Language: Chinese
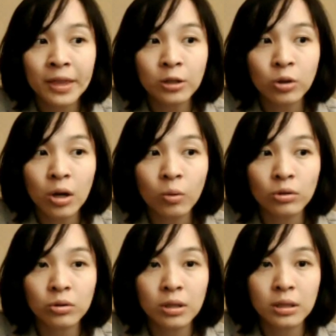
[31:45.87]
那最后我
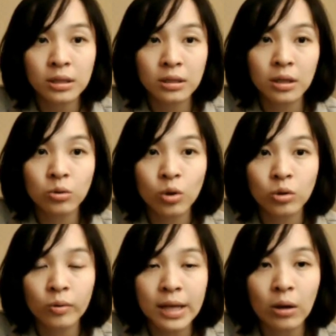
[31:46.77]
觉得是一件最
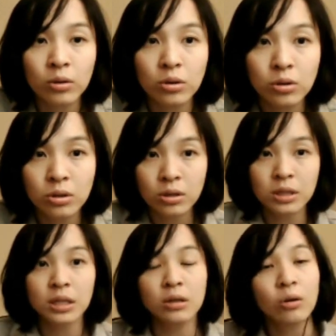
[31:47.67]
重要的事
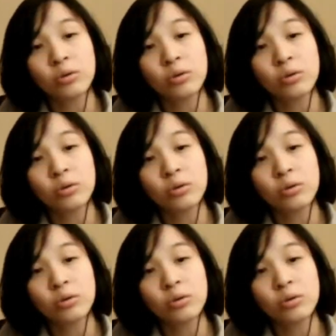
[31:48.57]
情哦，